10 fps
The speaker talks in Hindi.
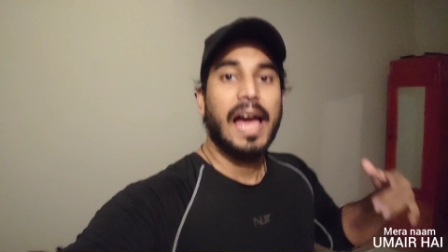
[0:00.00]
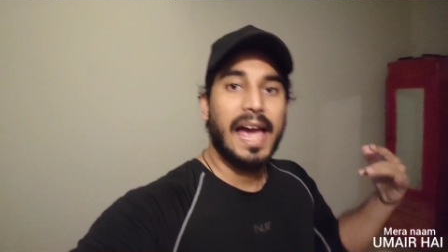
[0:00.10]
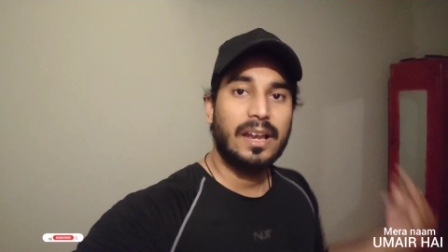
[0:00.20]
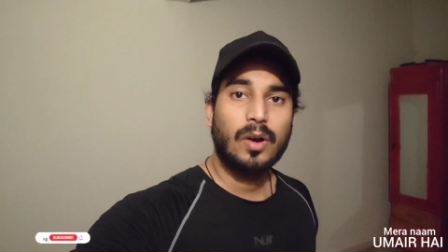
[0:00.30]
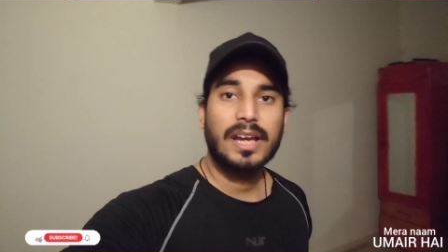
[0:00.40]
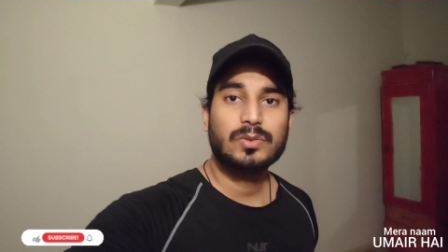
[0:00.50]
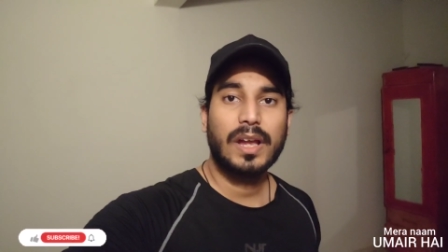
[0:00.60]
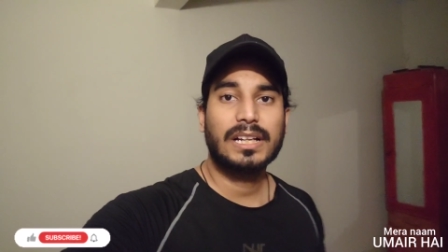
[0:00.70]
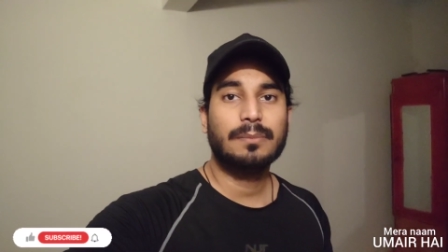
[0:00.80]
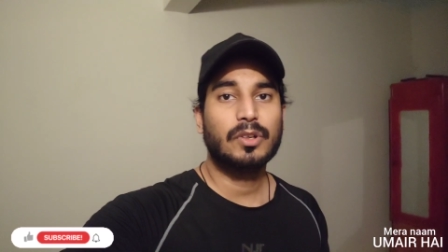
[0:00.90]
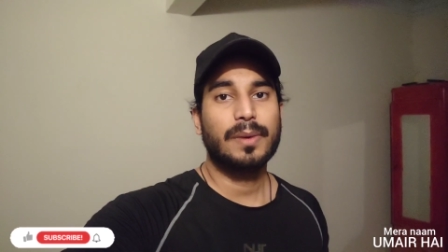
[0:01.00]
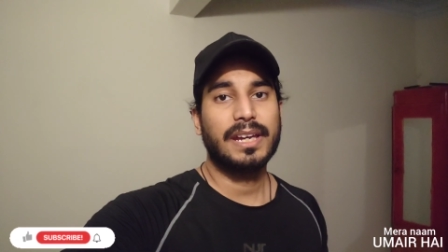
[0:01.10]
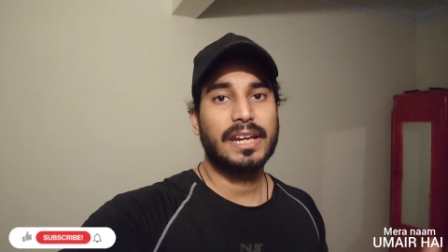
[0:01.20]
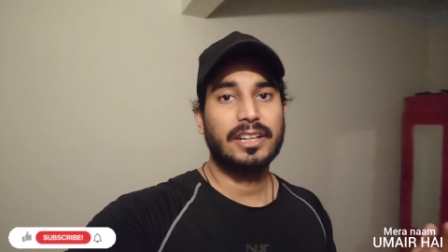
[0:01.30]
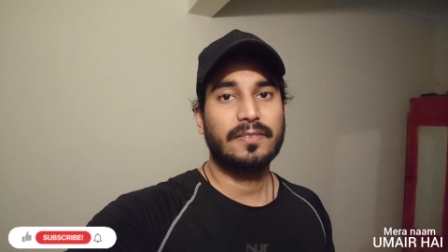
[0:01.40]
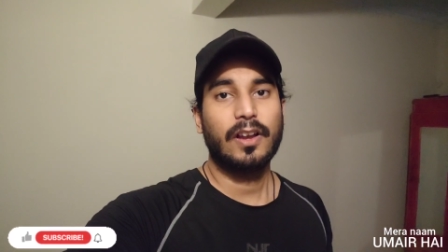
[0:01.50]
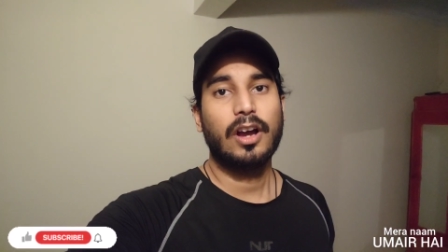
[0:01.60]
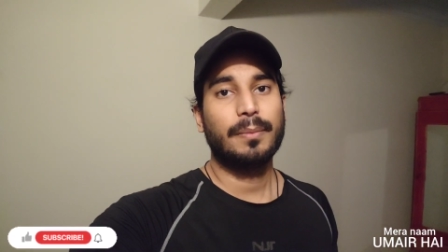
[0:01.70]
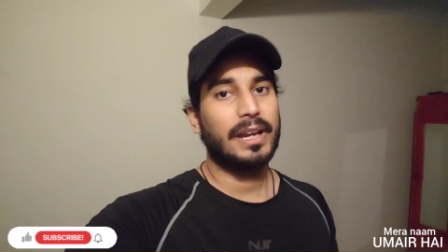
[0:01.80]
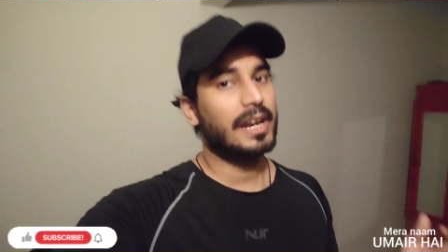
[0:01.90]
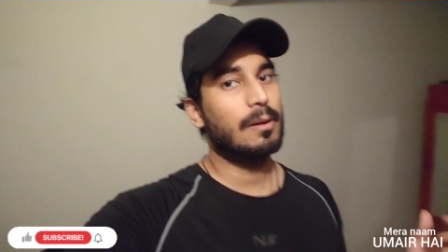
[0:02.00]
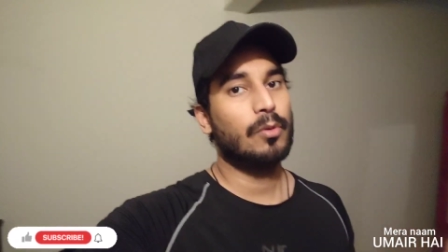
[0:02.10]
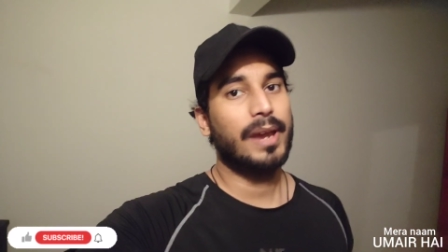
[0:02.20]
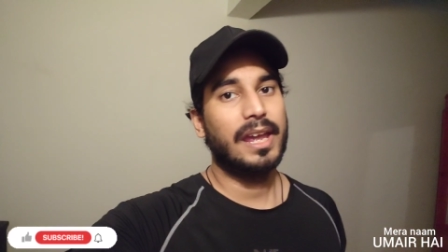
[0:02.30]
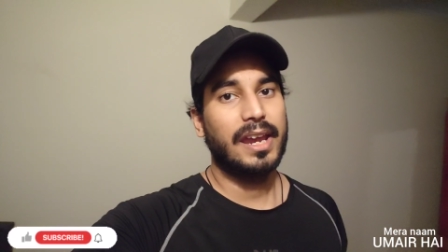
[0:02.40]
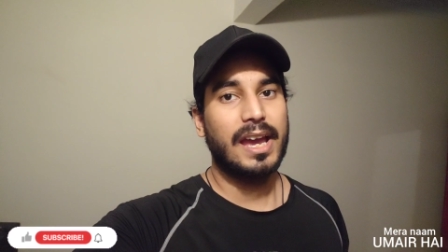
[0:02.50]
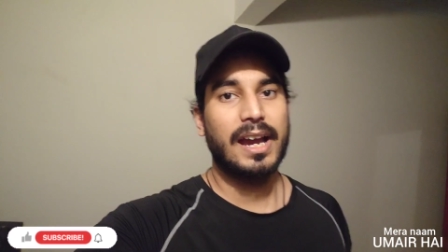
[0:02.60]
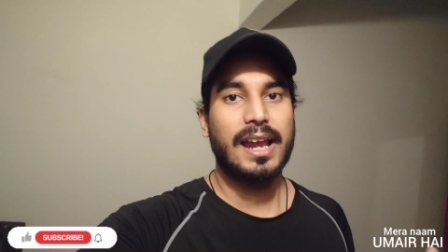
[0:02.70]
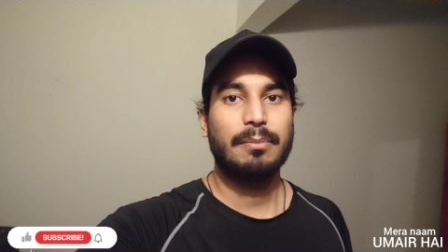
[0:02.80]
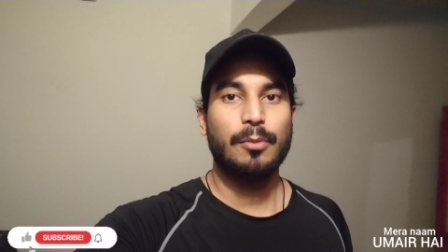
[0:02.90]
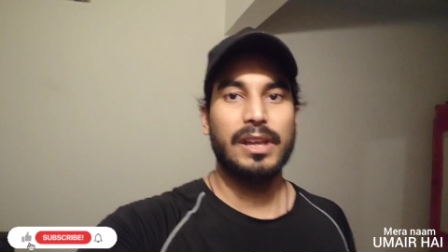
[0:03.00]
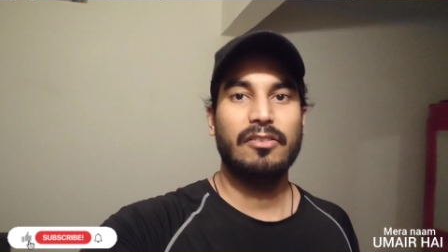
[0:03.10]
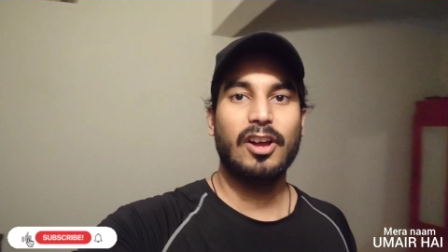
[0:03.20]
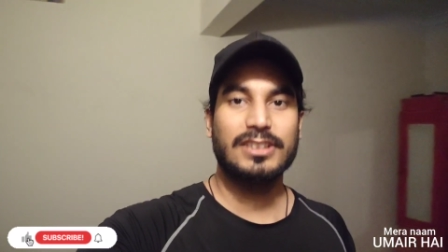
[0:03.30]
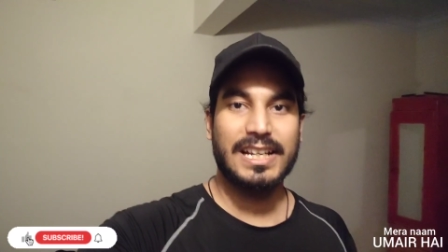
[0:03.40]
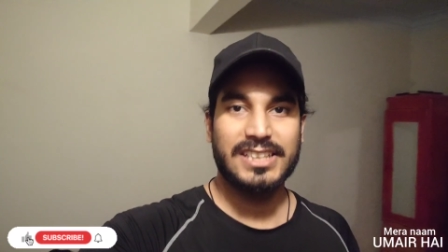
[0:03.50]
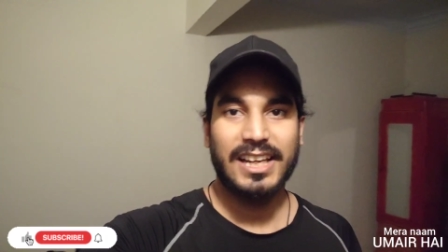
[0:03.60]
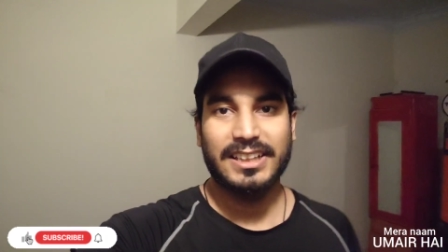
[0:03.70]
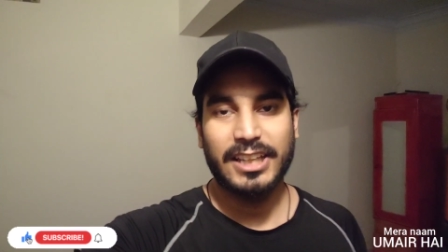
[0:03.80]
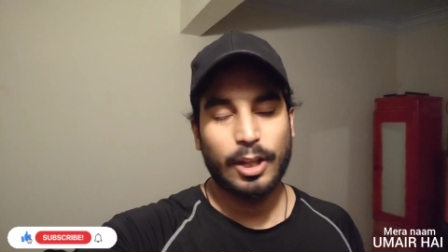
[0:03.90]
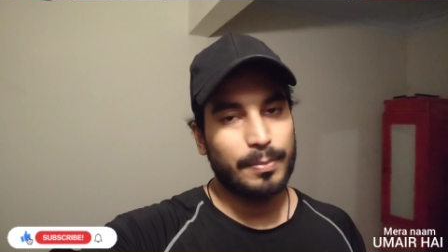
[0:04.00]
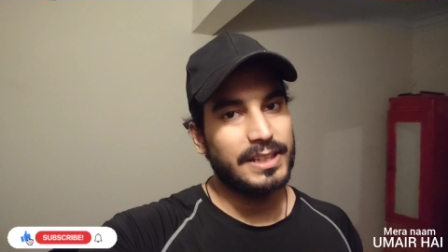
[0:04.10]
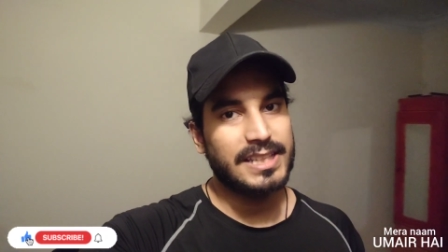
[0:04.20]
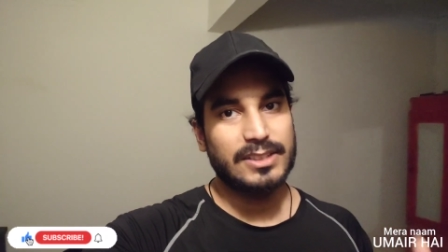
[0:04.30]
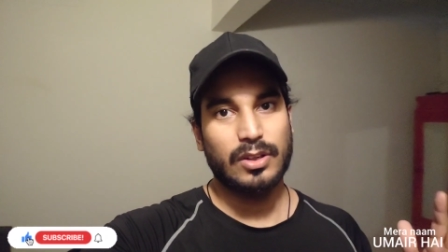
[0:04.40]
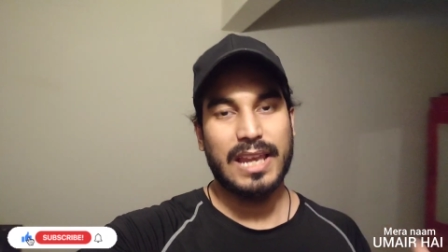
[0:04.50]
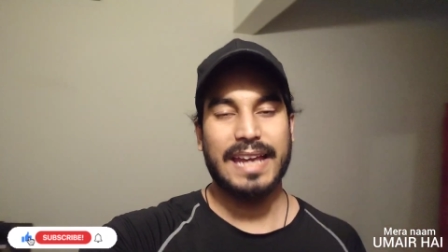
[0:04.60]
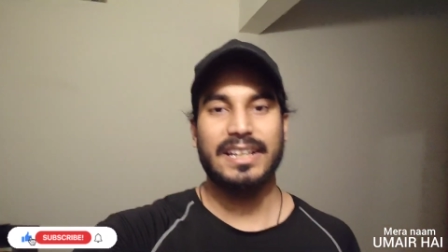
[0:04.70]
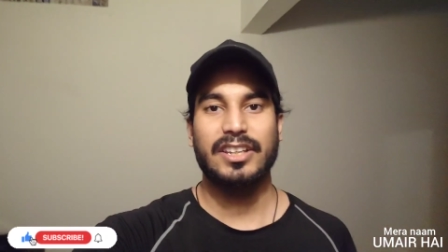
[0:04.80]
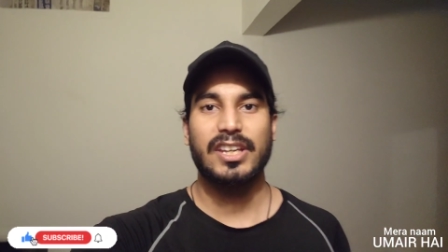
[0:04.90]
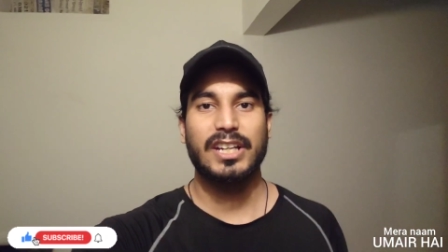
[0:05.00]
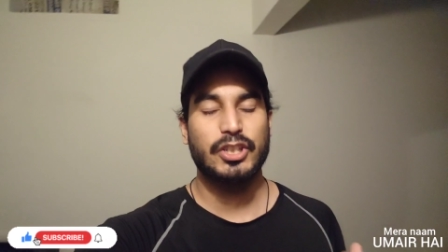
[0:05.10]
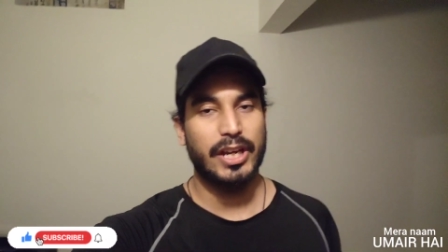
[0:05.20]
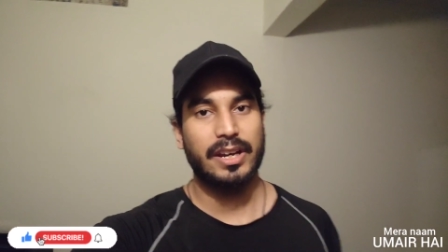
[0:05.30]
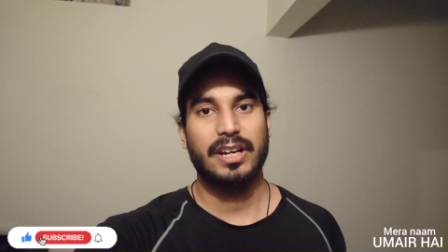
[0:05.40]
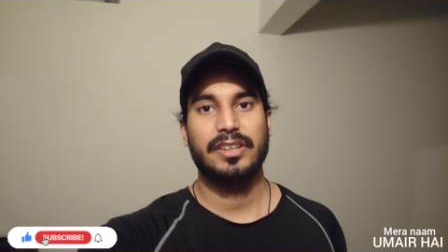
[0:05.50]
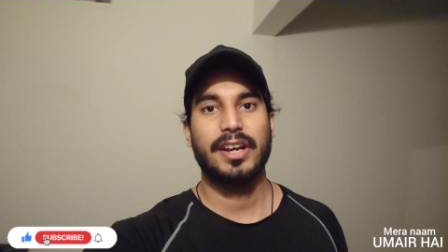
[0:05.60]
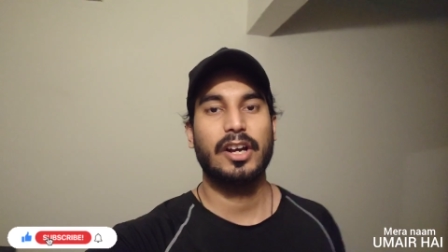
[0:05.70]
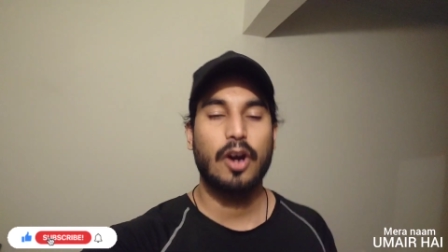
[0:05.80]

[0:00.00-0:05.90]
हेलो गाइस वेलकम टू माय चैनल ब्लॉग मेरा नाम उमेर है अगर आपको मेरी ब्लॉग्स अच्छी लगती है तो प्लीज़ इसको लाइक कर दीजिएगा शेयर कर दिएगा